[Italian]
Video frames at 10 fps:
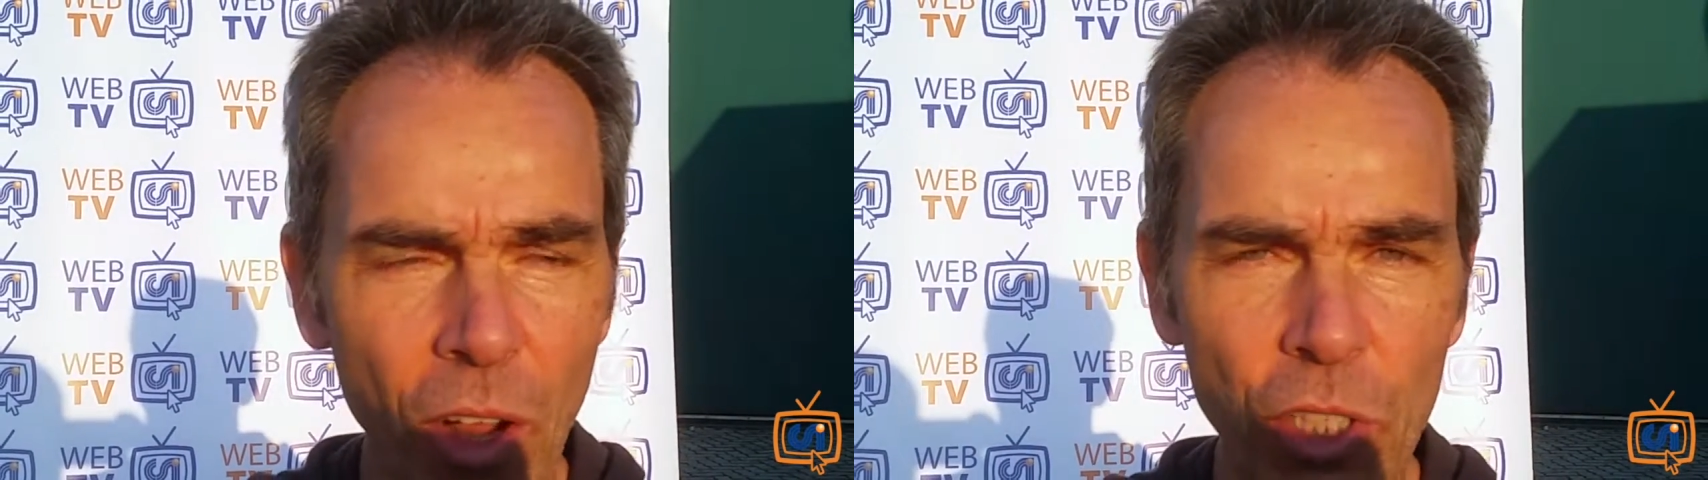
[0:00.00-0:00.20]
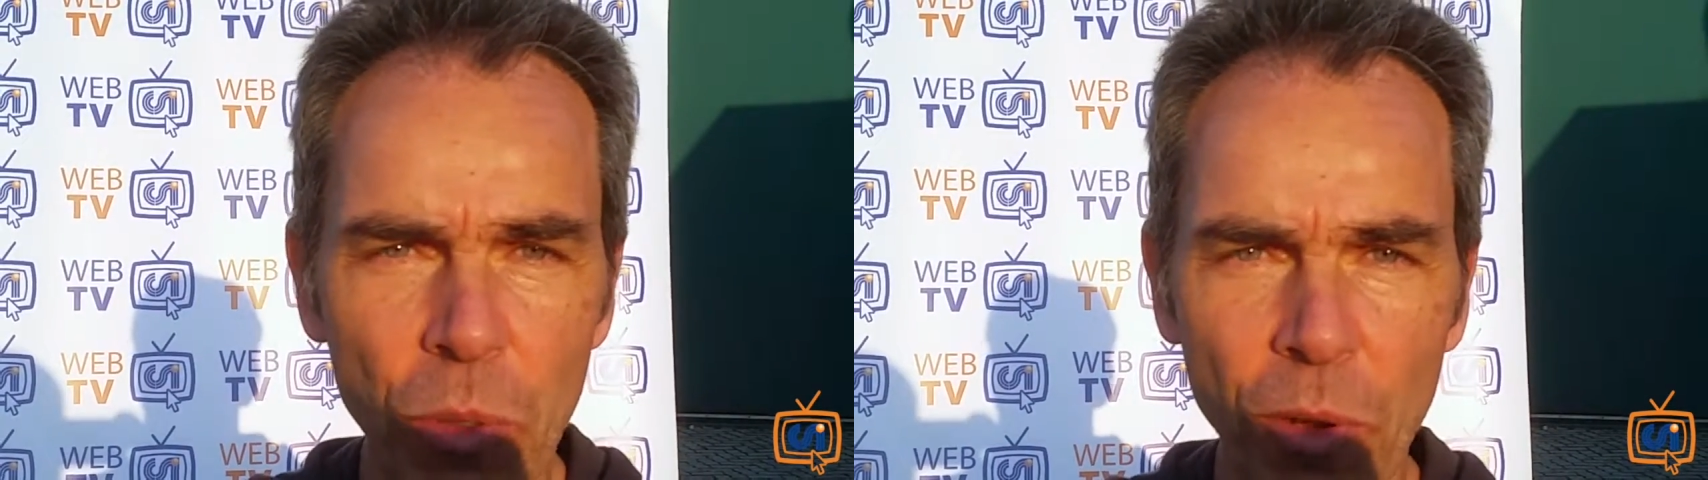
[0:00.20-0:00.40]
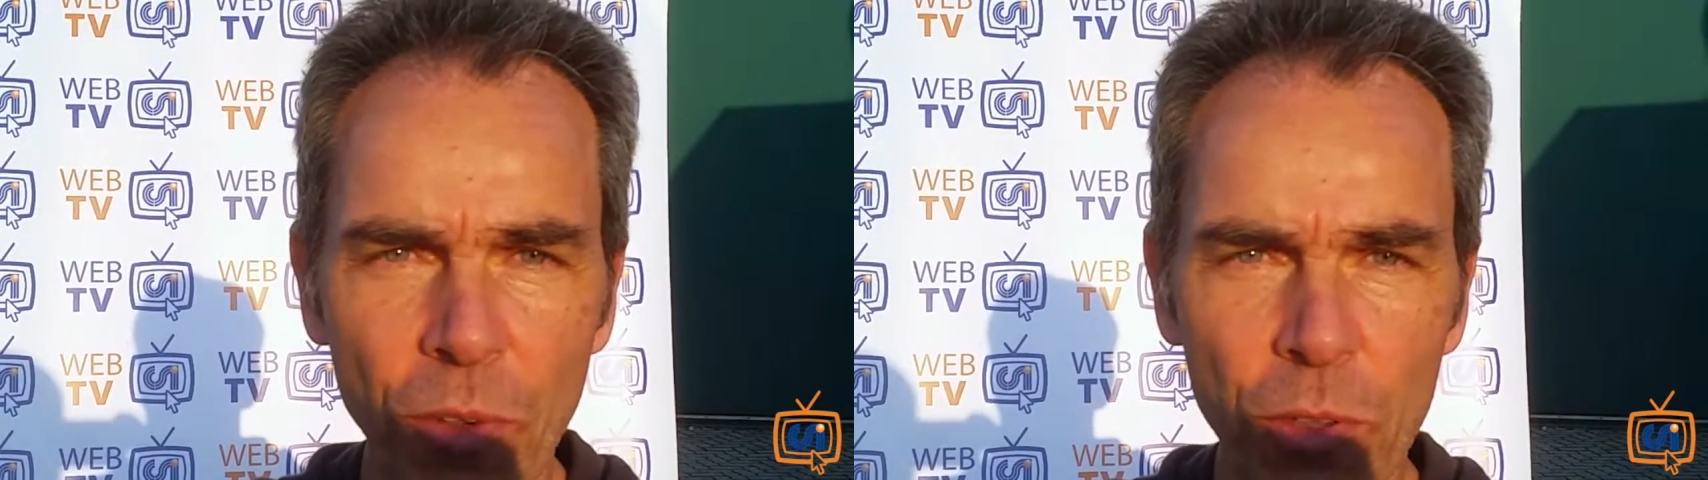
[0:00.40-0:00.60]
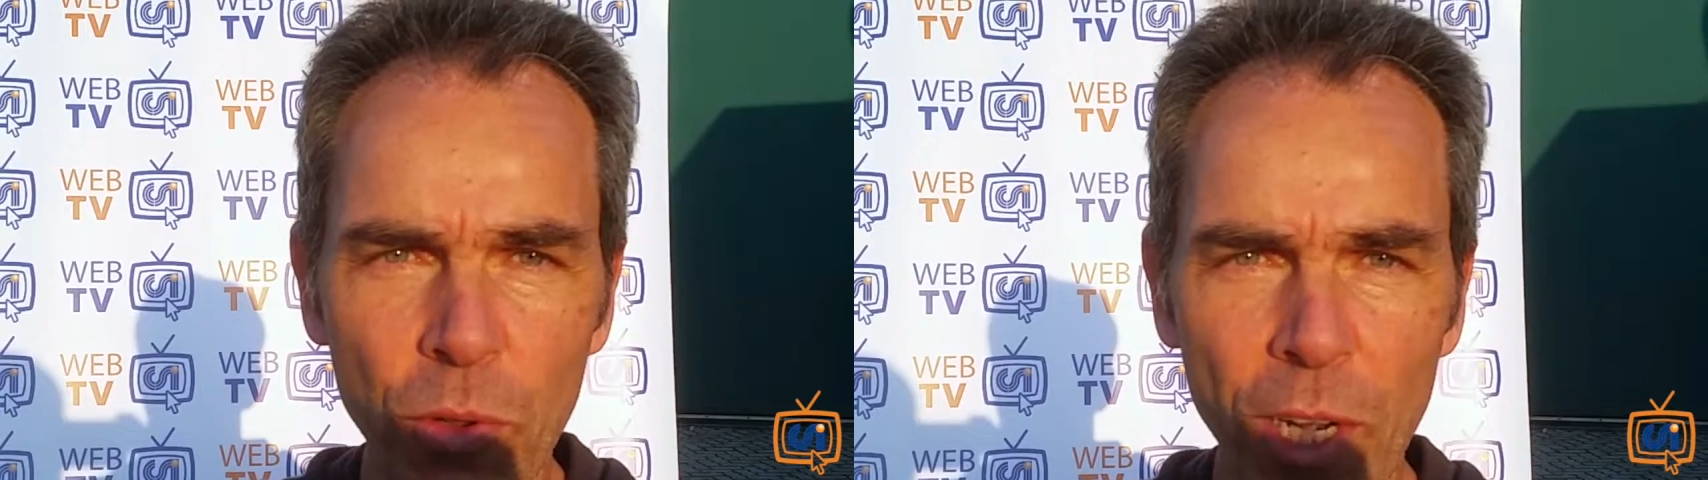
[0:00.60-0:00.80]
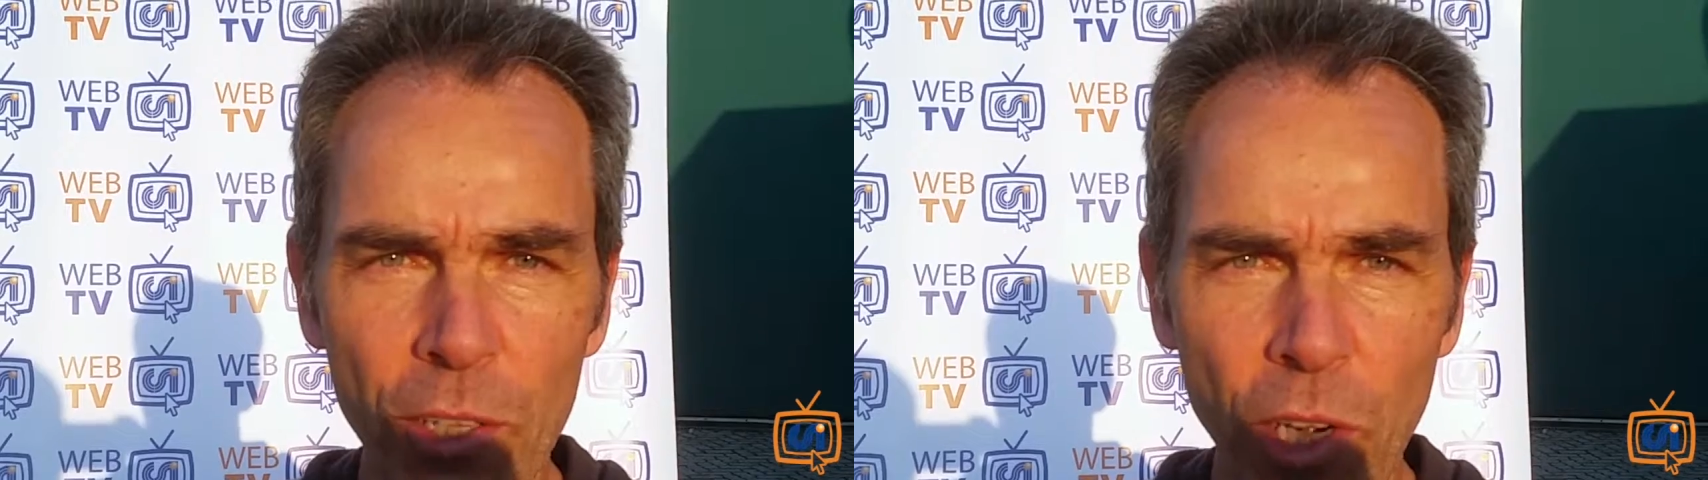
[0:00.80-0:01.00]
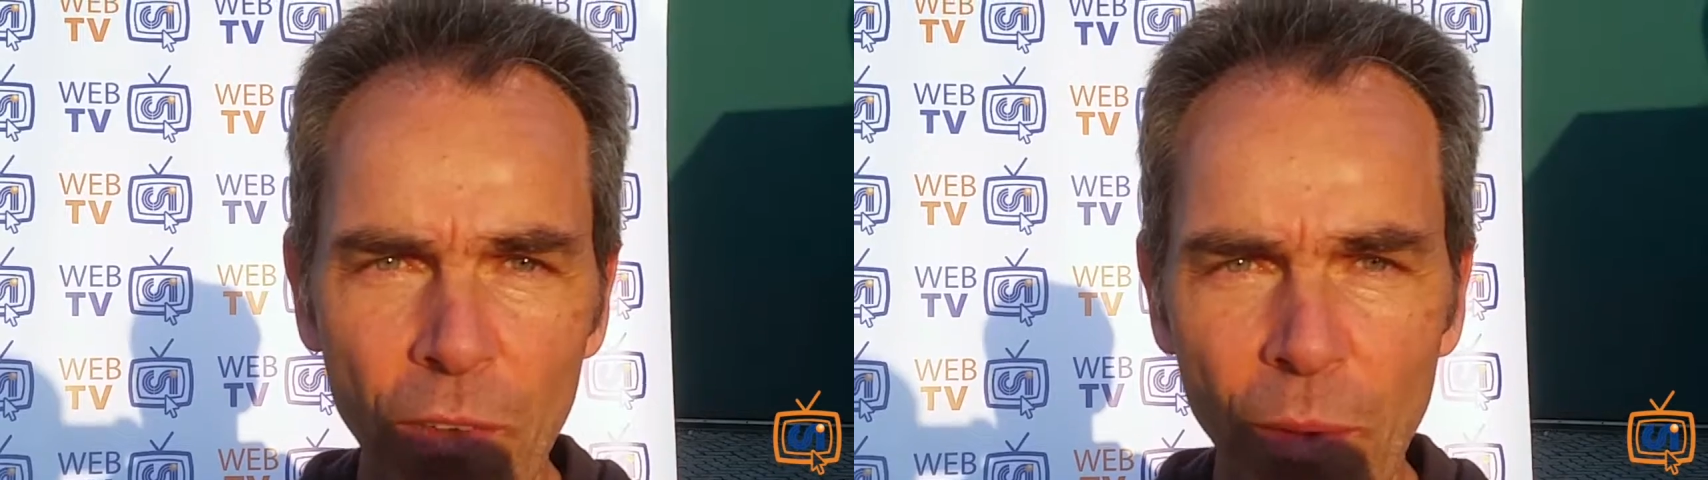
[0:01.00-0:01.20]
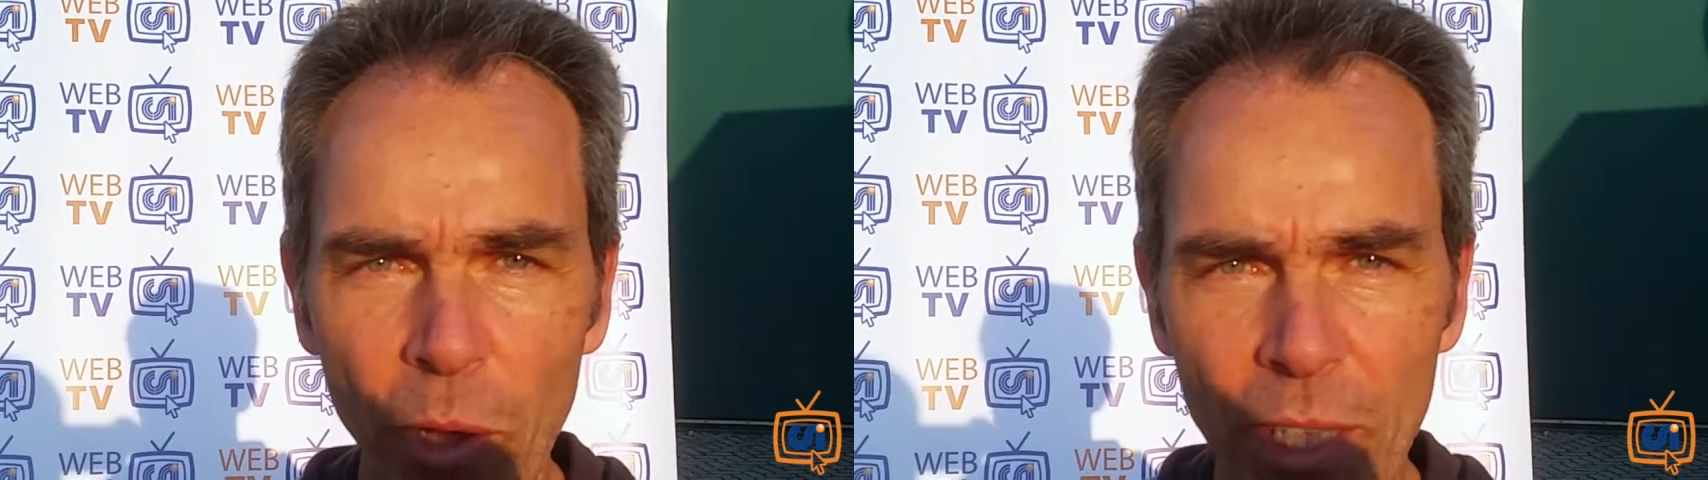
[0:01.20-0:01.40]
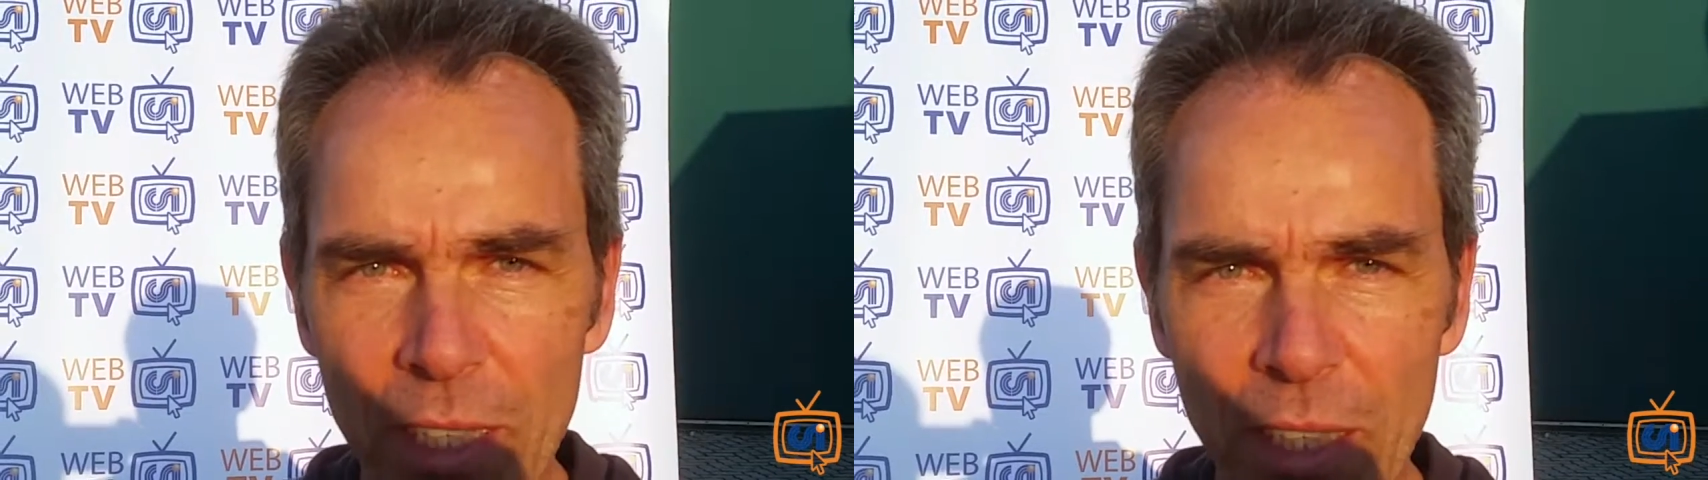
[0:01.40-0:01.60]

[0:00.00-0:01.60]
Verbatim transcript: oggi per fortuna ritornavamo ad